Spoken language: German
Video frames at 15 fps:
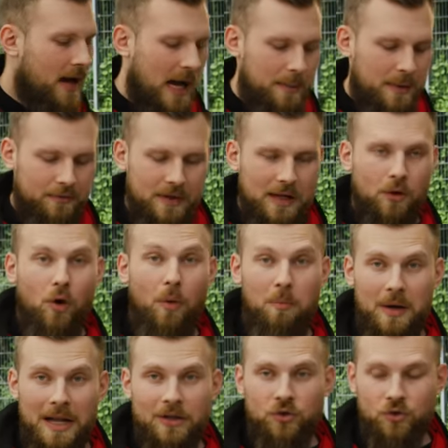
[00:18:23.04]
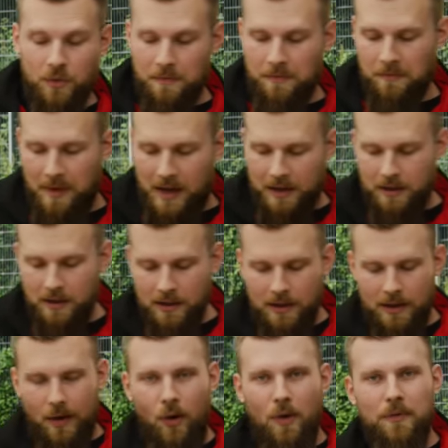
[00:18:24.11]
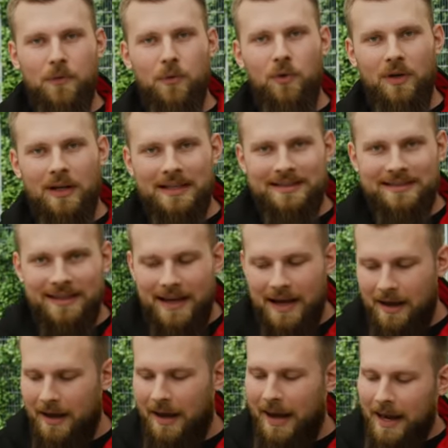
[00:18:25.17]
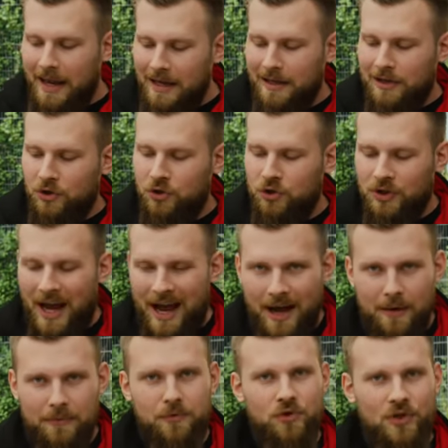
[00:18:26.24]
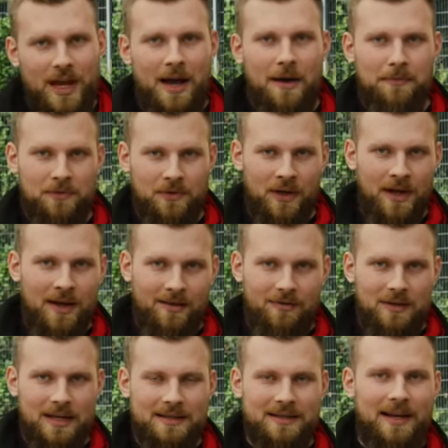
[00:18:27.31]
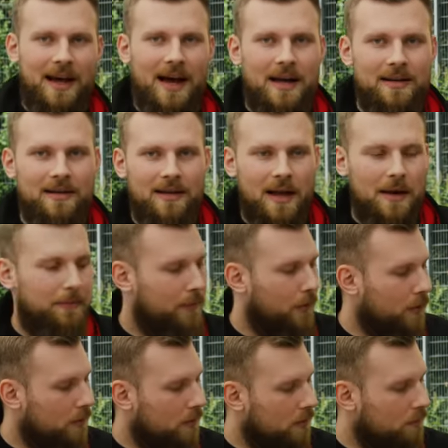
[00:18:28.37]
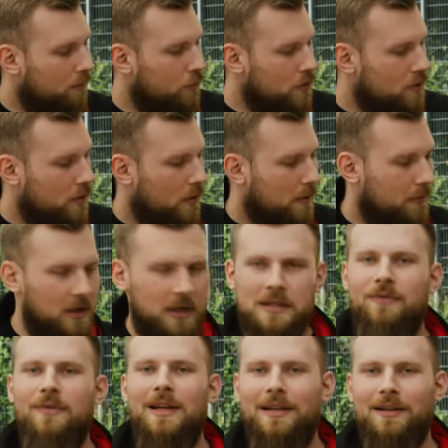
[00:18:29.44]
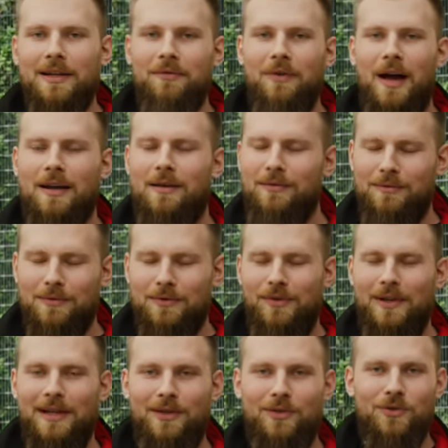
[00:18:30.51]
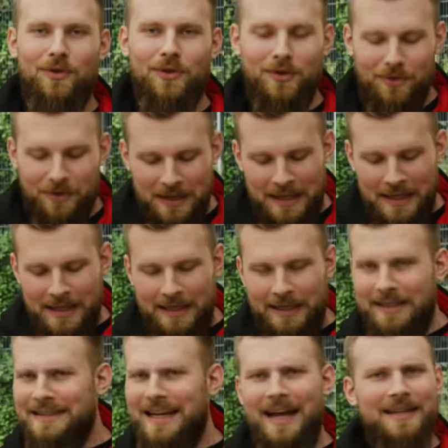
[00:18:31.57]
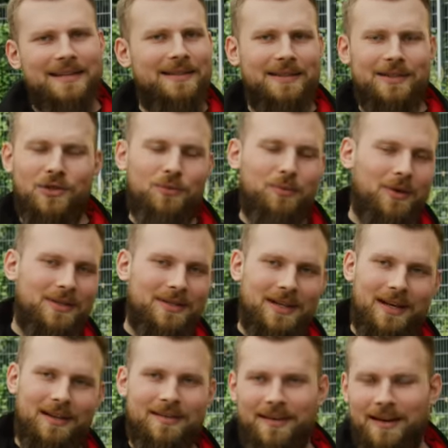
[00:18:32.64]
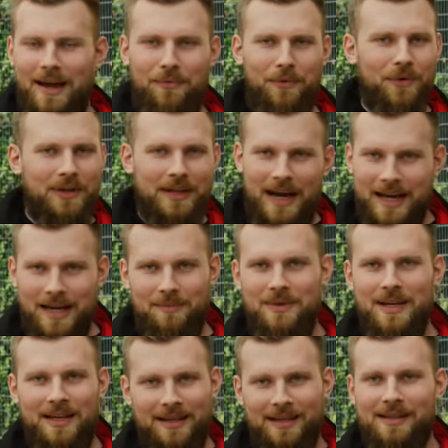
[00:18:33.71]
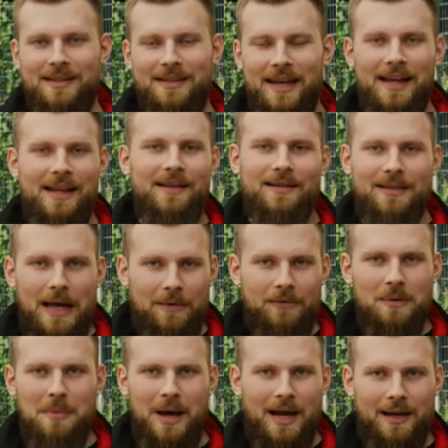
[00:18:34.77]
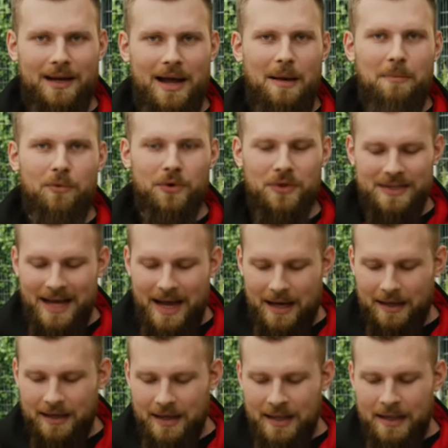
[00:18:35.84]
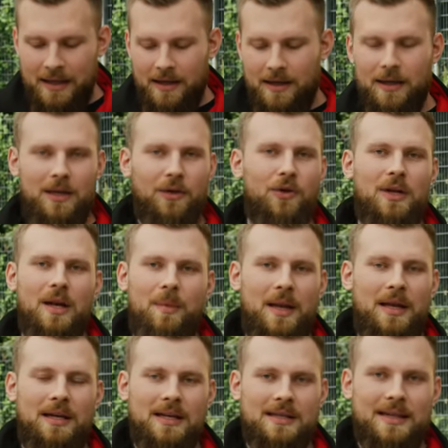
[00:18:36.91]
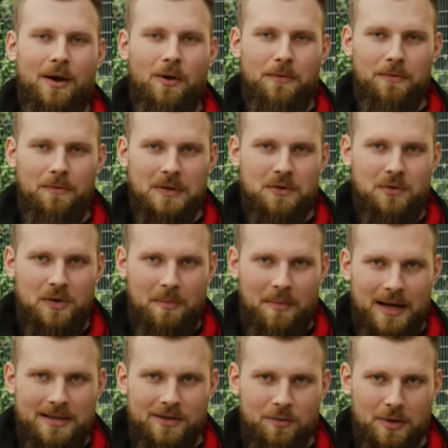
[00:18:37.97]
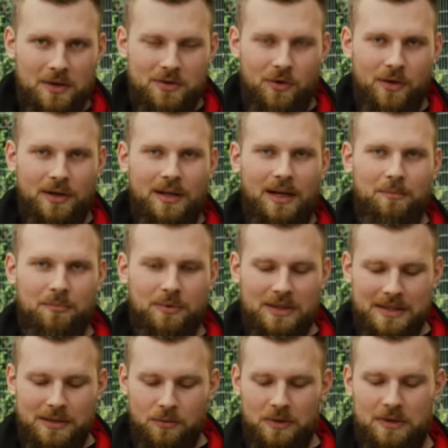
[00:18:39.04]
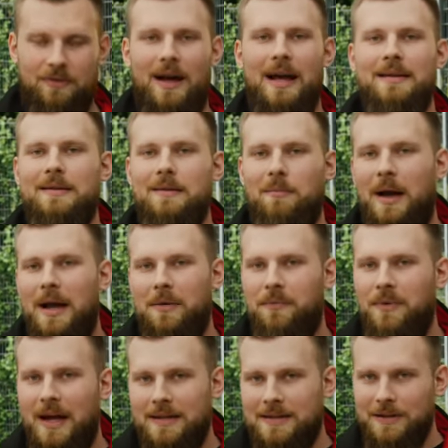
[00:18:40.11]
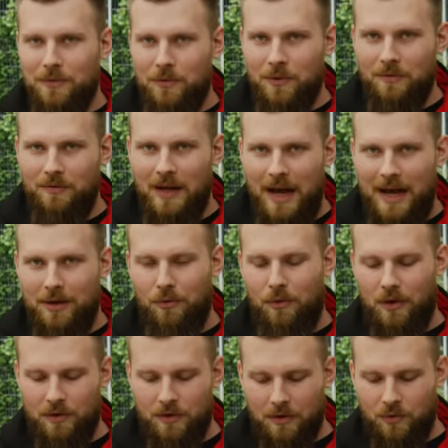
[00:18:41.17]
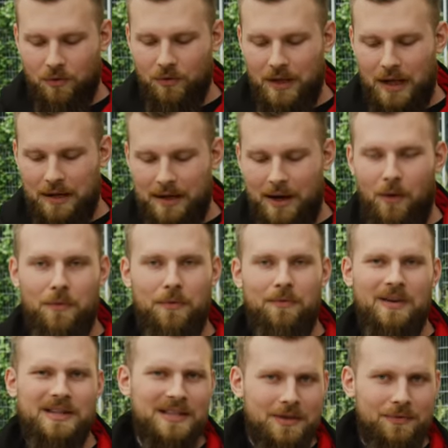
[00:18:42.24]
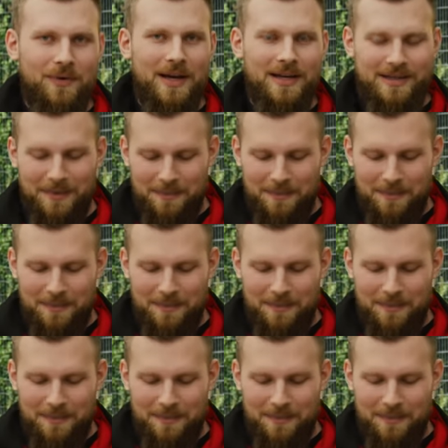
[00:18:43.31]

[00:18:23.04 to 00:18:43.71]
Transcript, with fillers: einmal wieder komplett stumpf machen, in der Hoffnung, dass der ähnlich scharf schärft, wie jetzt gerade der von Wüsthoff, nee, Zwilling, den wir hatten, Zwilling, Entschuldigung, ist alles nicht gesponsert, von von keinem hier kriege ich Geld. Ich darf die Markennamen ruhig sagen. Äh, ihr könnt am Ende das kaufen, was euch am meisten überzeugt hat, beziehungsweise mein Fazit irgendwie einordnen und dann kaufen, was ich vielleicht